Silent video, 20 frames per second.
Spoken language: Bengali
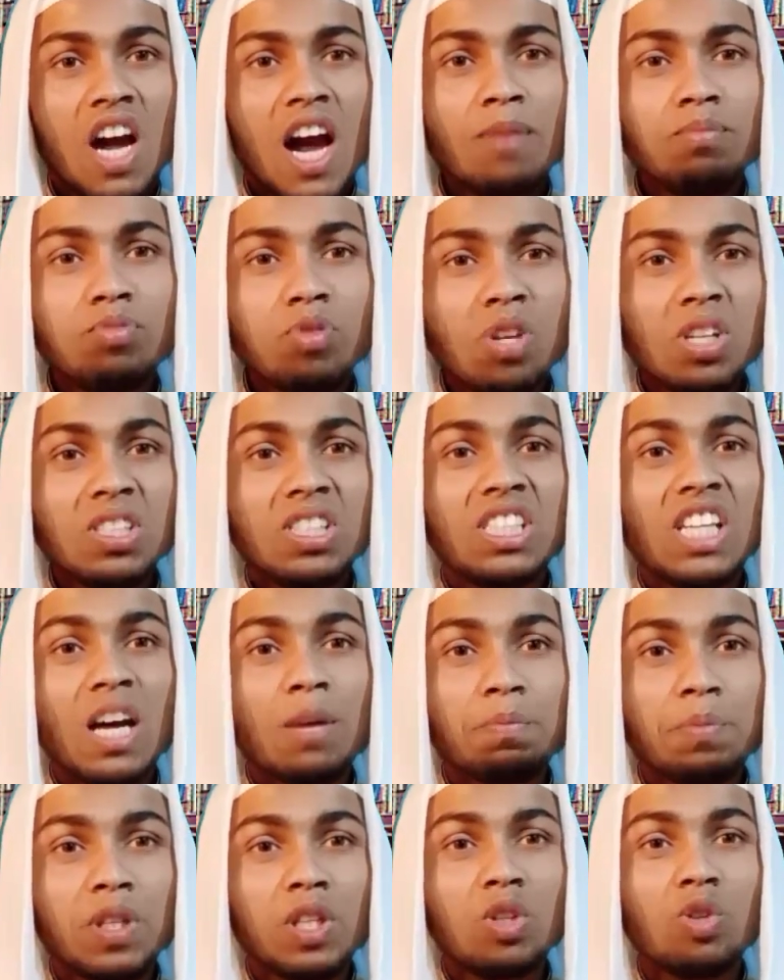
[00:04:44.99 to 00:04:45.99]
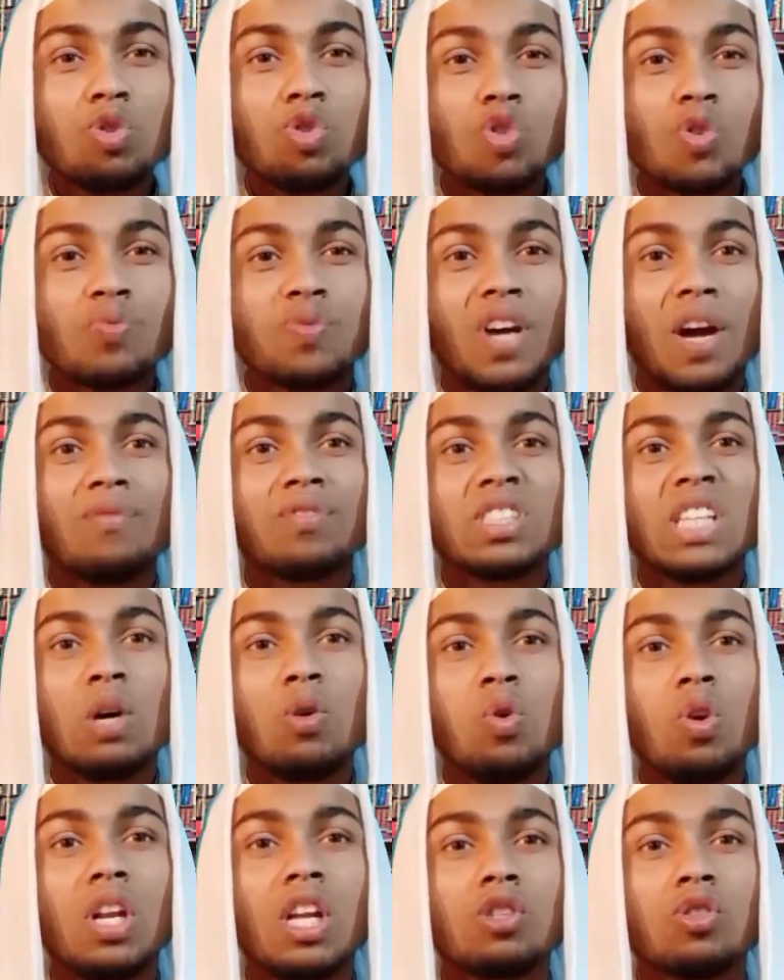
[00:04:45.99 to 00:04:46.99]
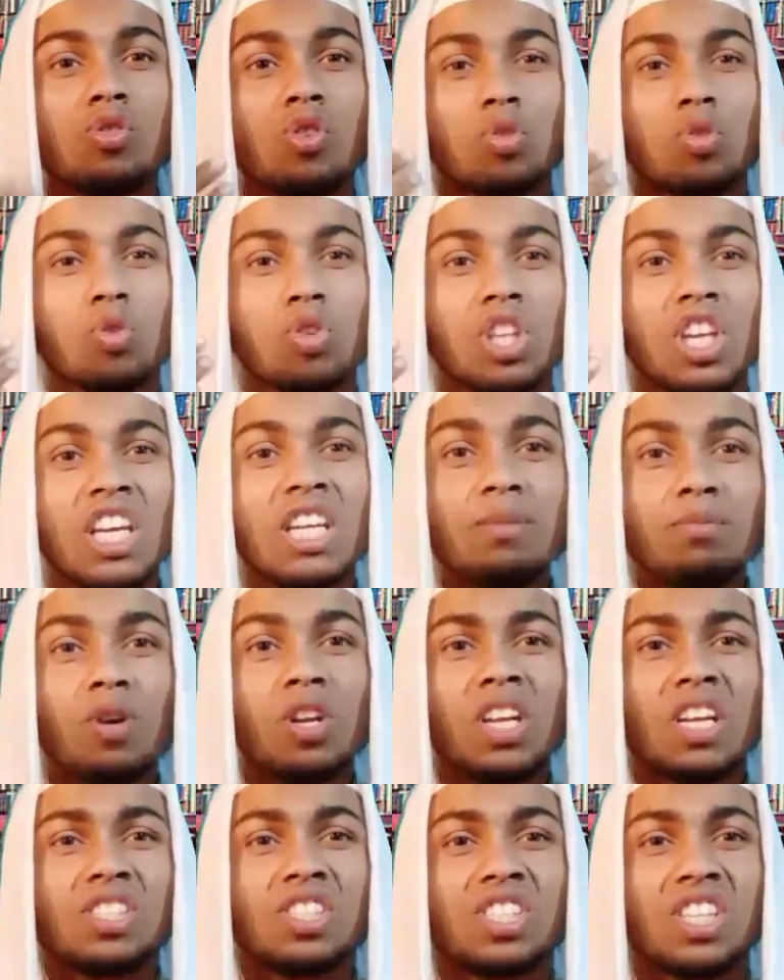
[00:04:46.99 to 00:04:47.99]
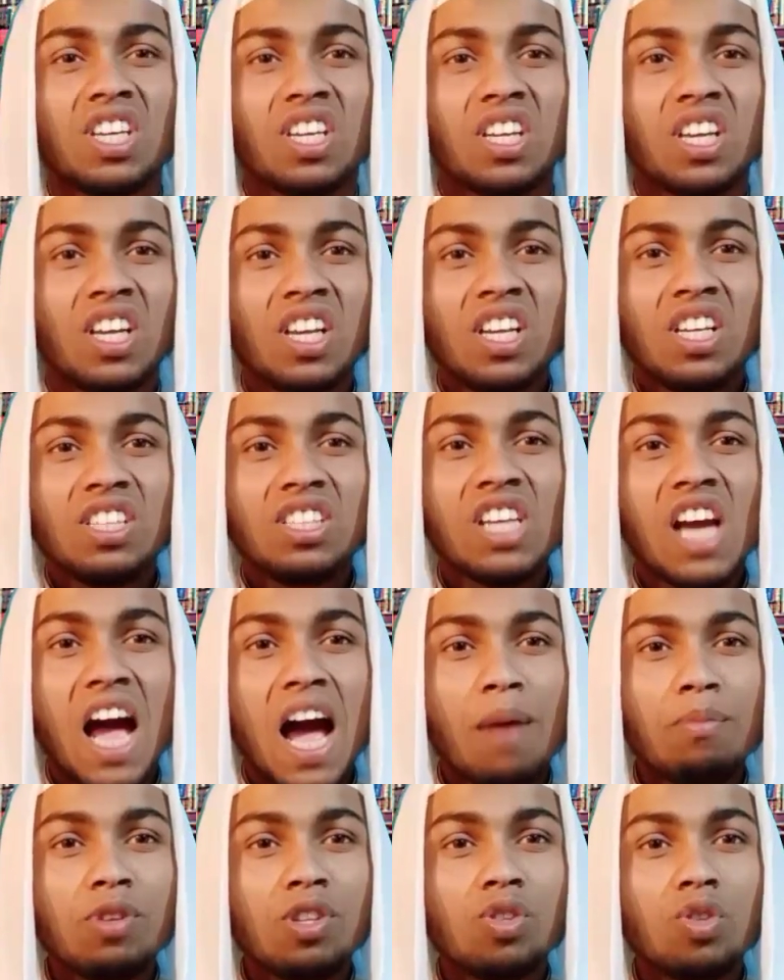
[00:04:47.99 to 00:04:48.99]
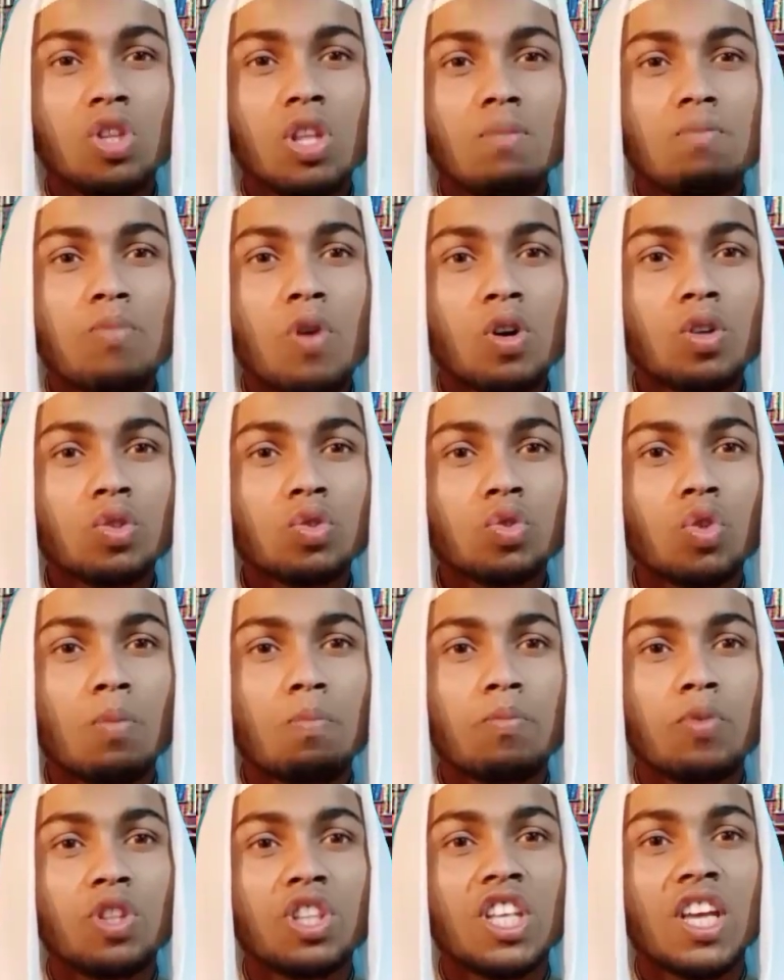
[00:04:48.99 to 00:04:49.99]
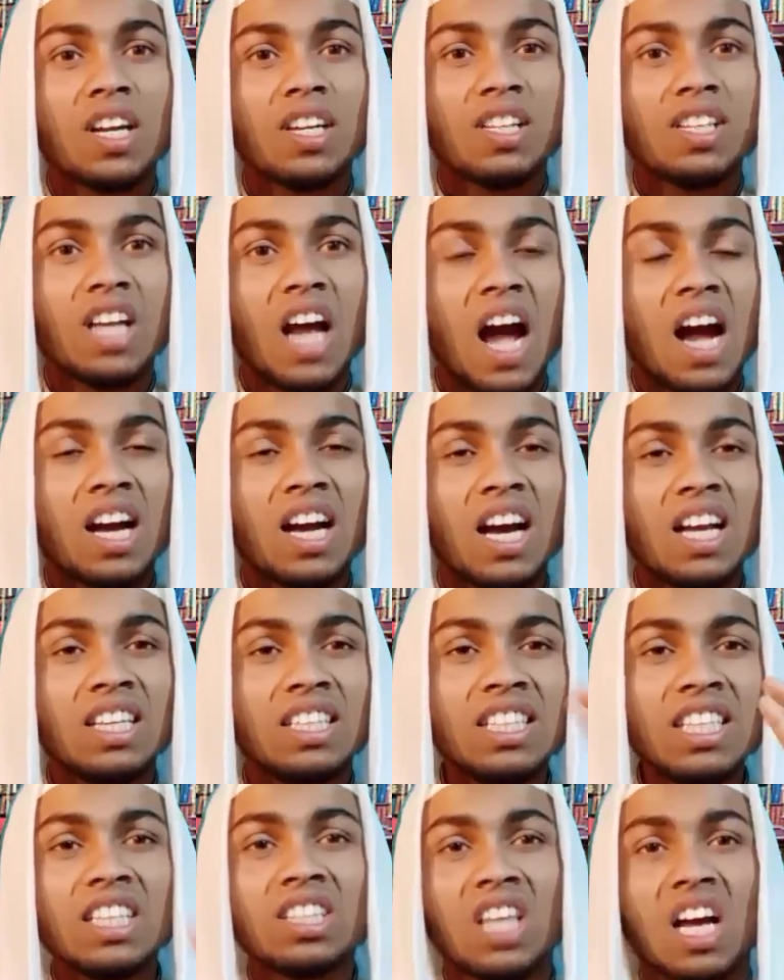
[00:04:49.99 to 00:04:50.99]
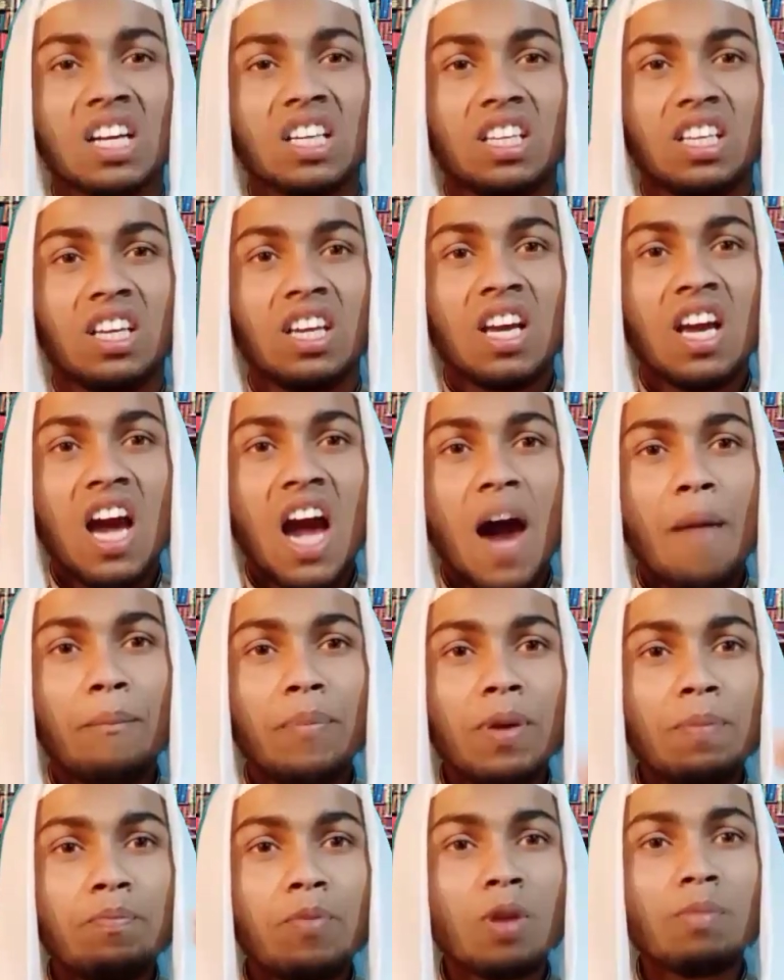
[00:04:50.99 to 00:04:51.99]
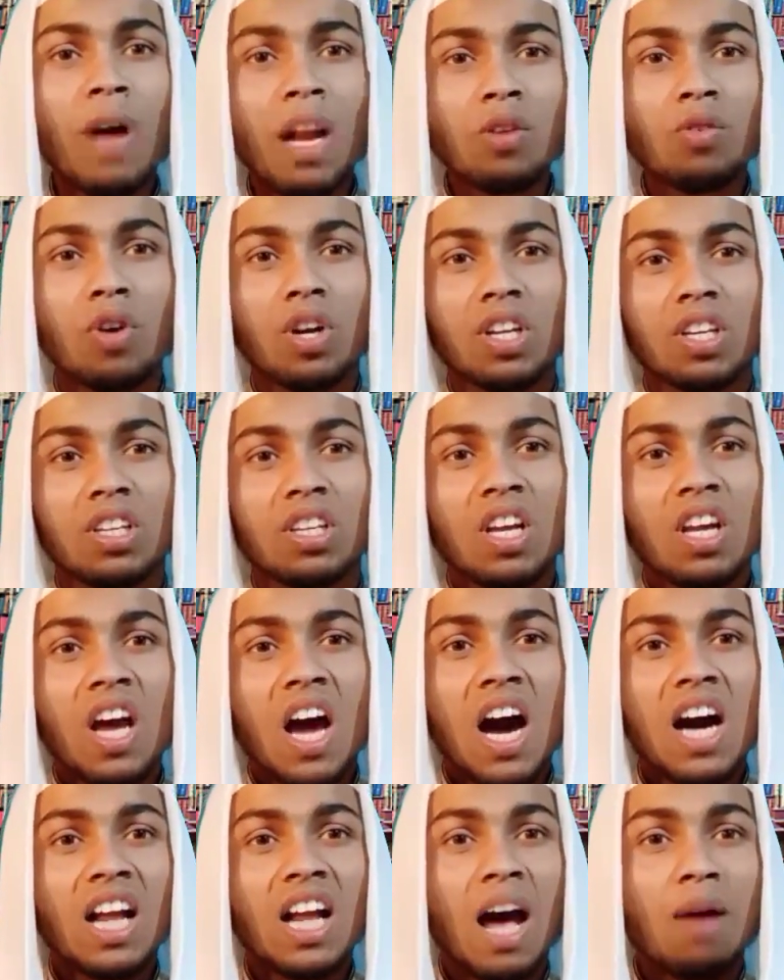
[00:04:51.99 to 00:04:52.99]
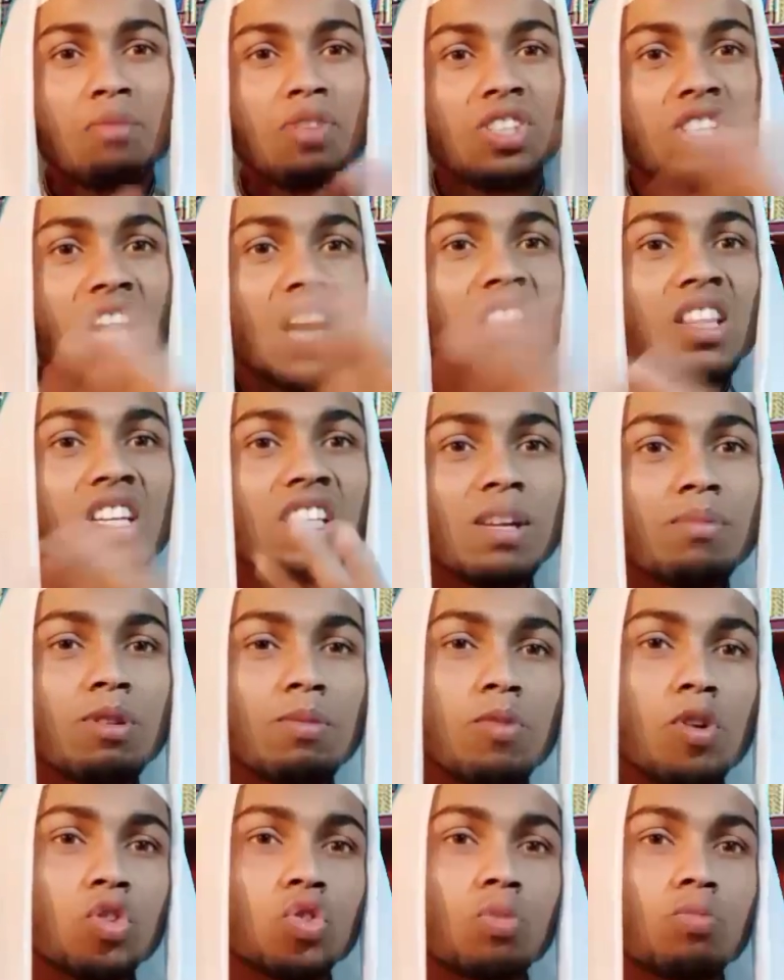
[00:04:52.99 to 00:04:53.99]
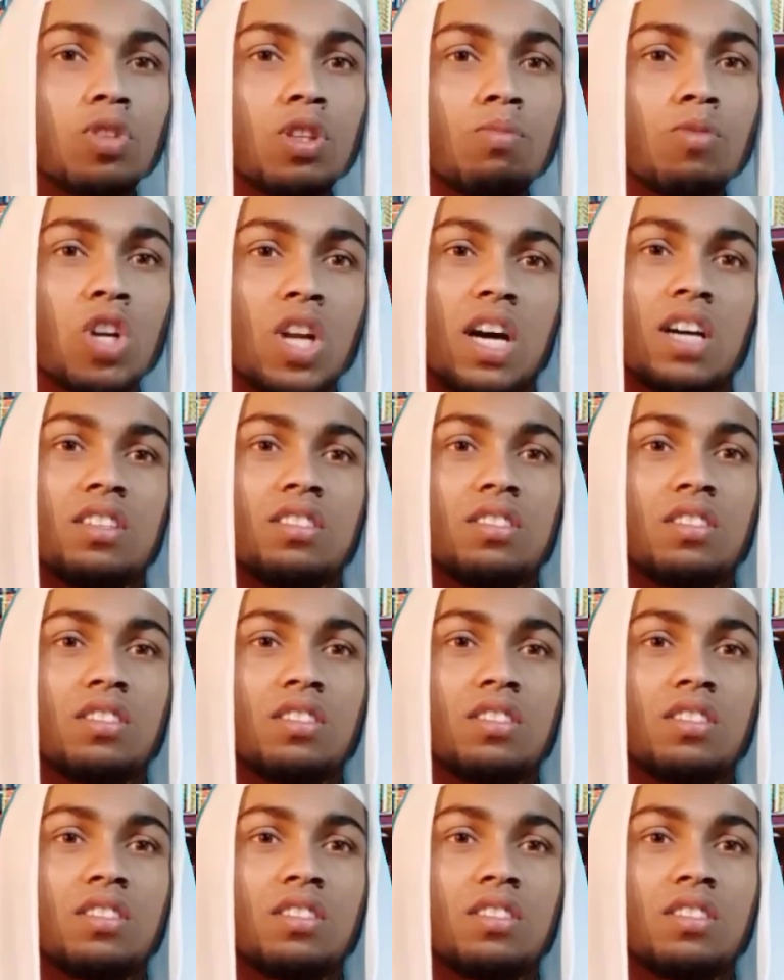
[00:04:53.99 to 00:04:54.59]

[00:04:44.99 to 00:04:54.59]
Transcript: আব্দুর রাজ্জাক বিন ইউসুফ হাফজাহুল্লাহ শতদিন বলে আসছে যে আমি যদি বক্তব্য দিয়ে টাকা নিয়ে থাকি আপনি প্রমাণ করেন আর আমি জাতির সামনে বক্তব্য দিব না